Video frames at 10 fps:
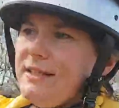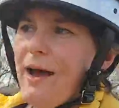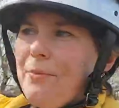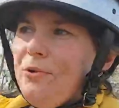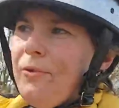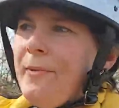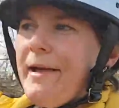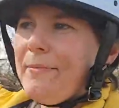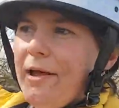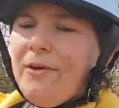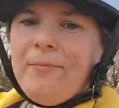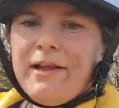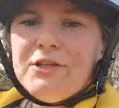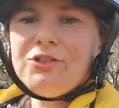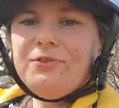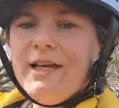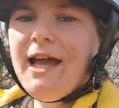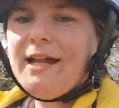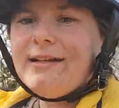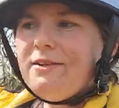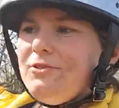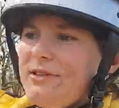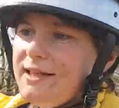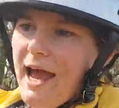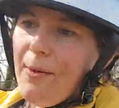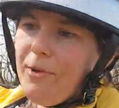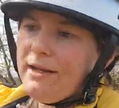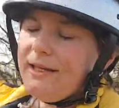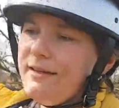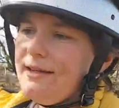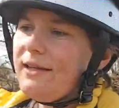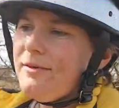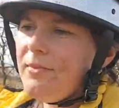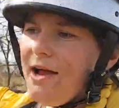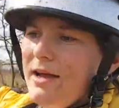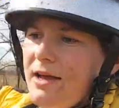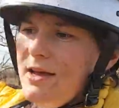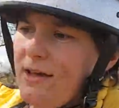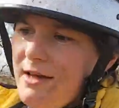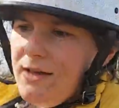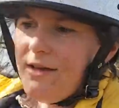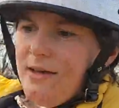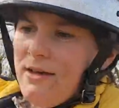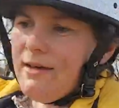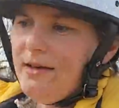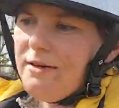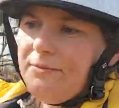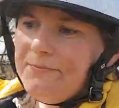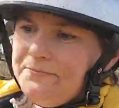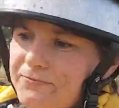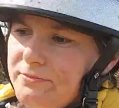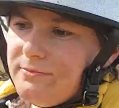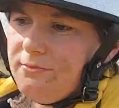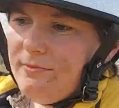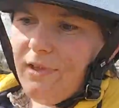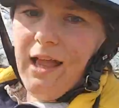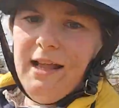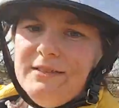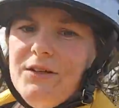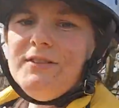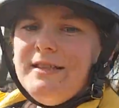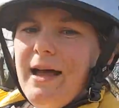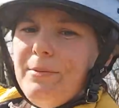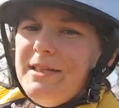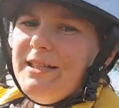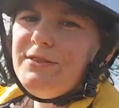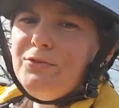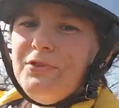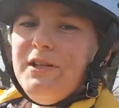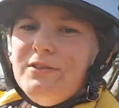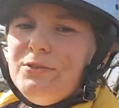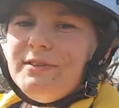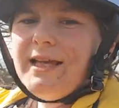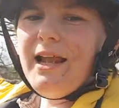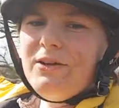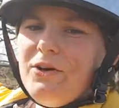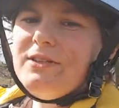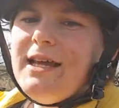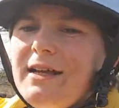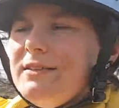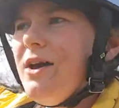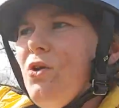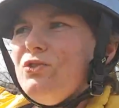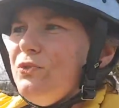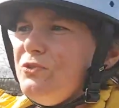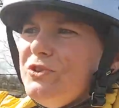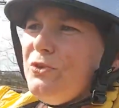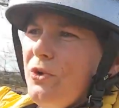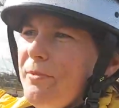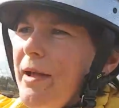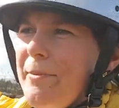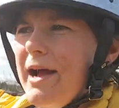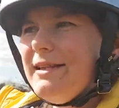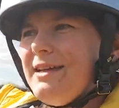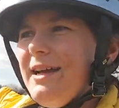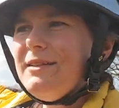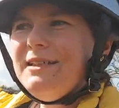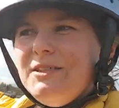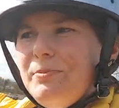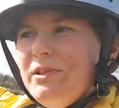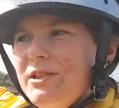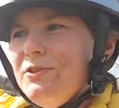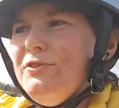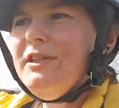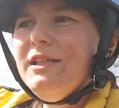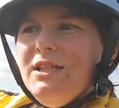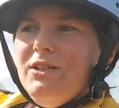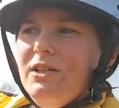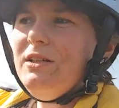habe nur meinen Mann und meine Schwiegereltern und die Nachbarn hier in Dänemark. Ähm, ansonsten habe ich nicht so viele soziale Kontakte, auch sowieso in meinem Alltag nicht. Bin ich viel,